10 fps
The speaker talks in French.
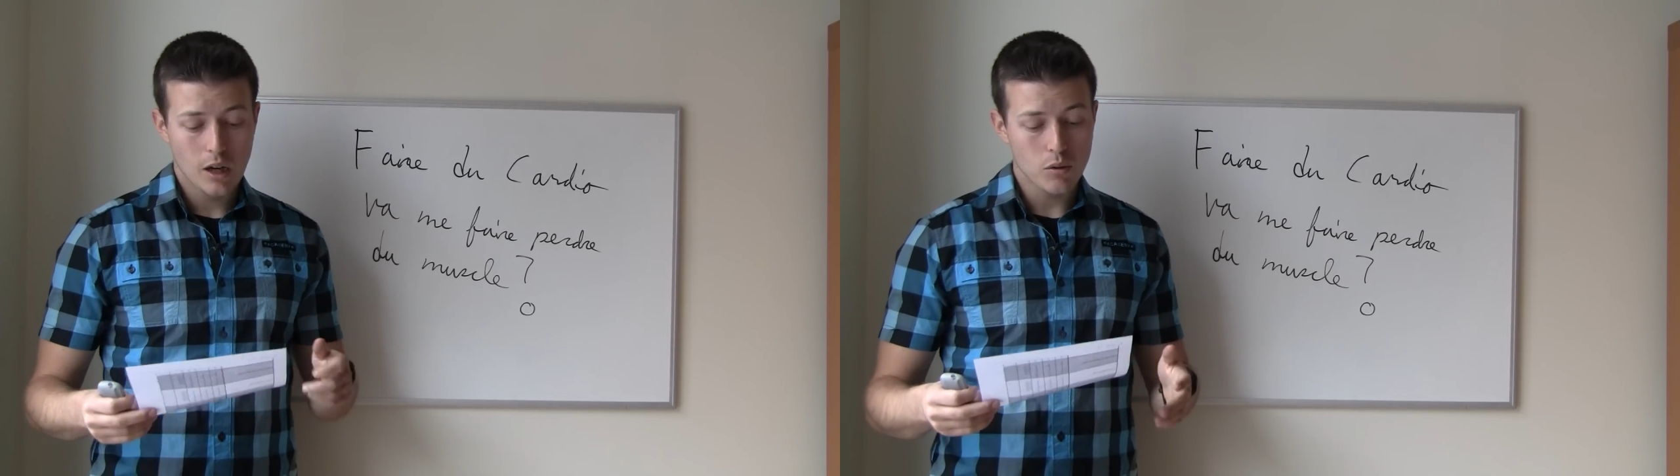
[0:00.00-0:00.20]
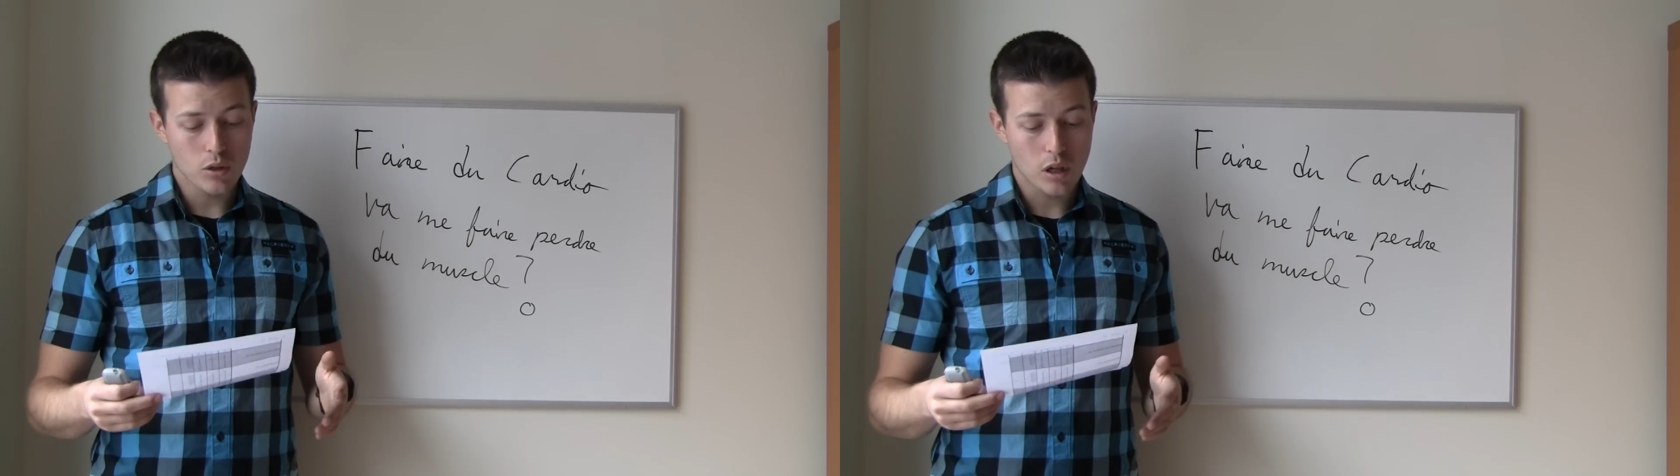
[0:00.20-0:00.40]

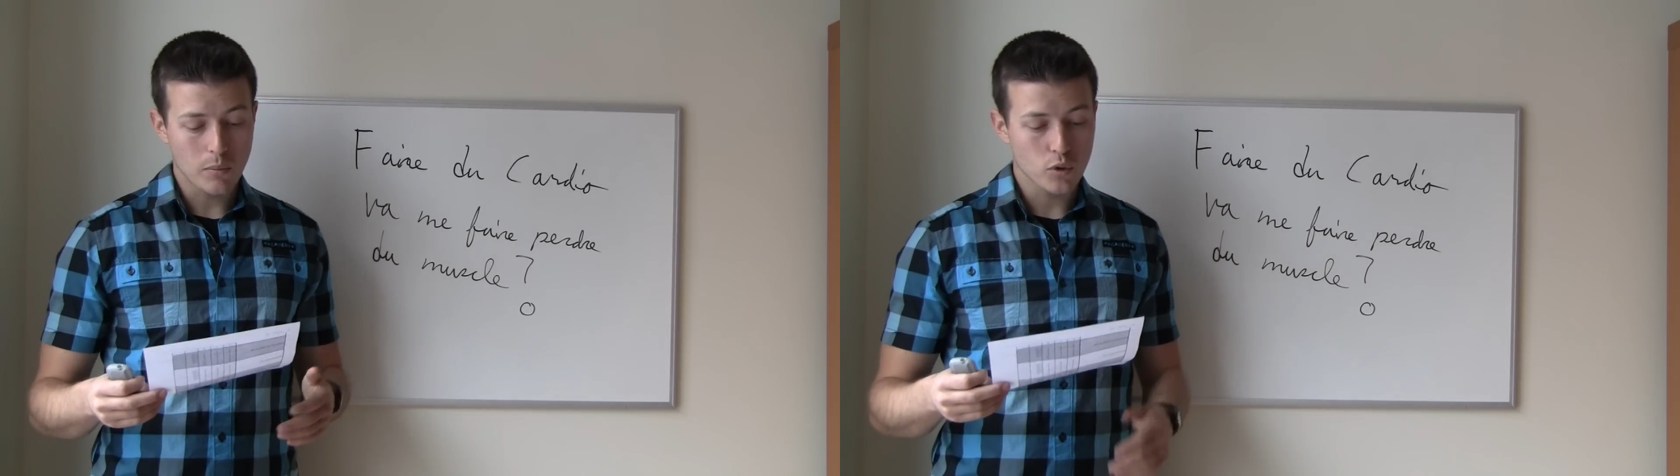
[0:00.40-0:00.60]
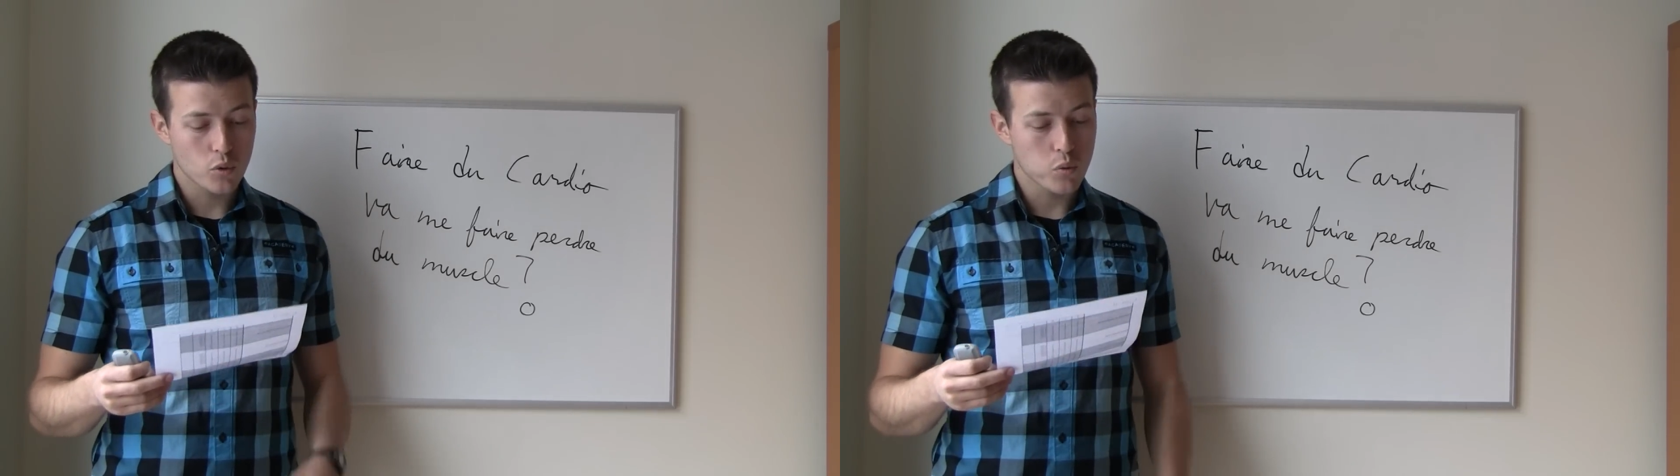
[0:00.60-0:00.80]
ou
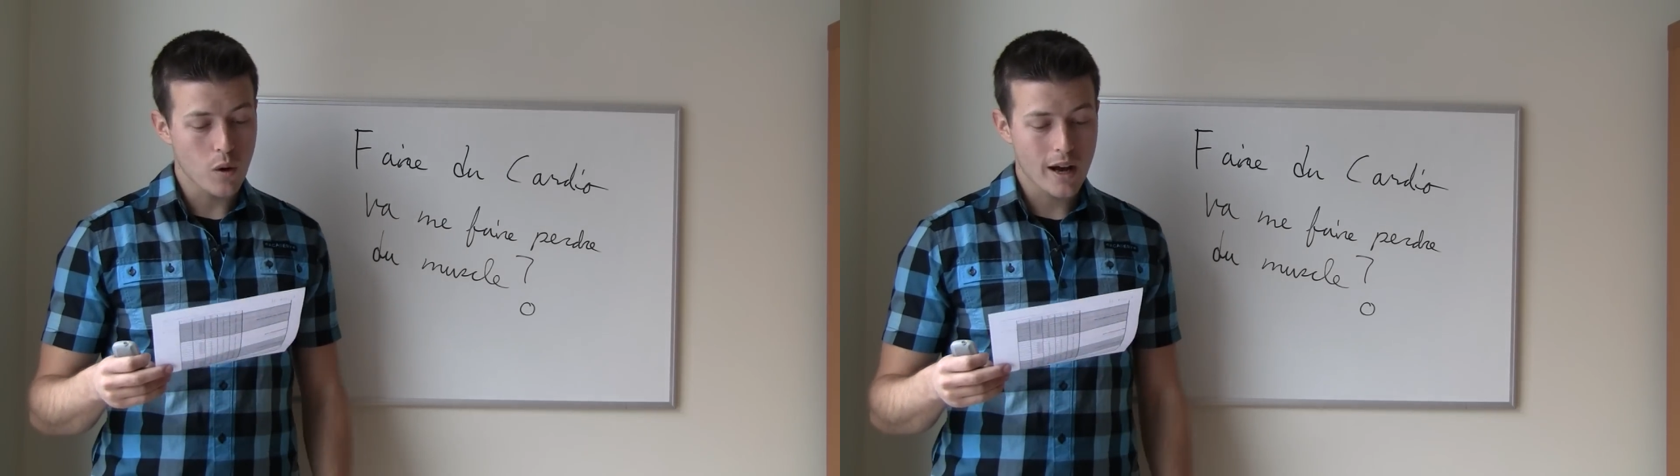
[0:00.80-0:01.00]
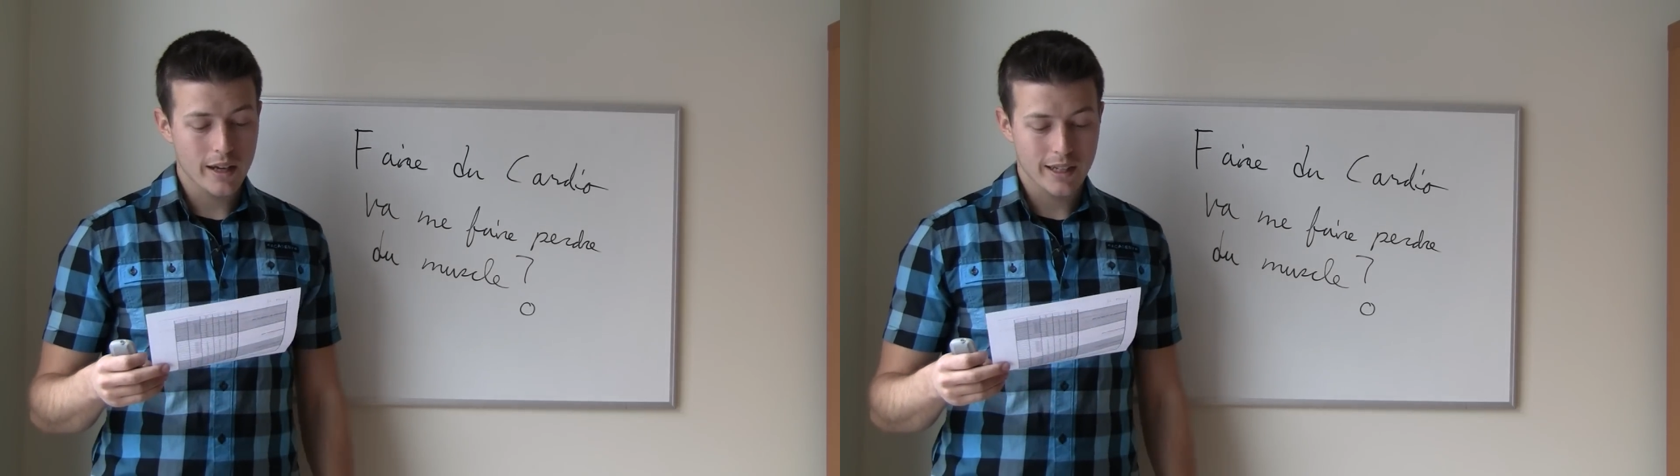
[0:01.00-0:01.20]
comme
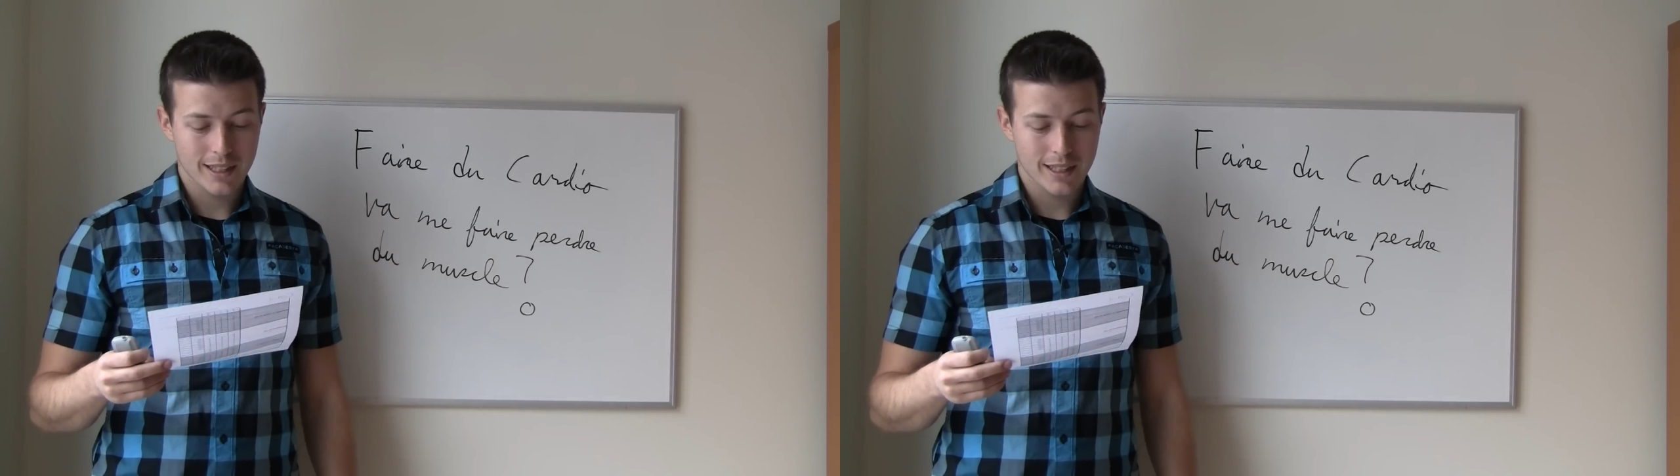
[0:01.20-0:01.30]
toi, euh,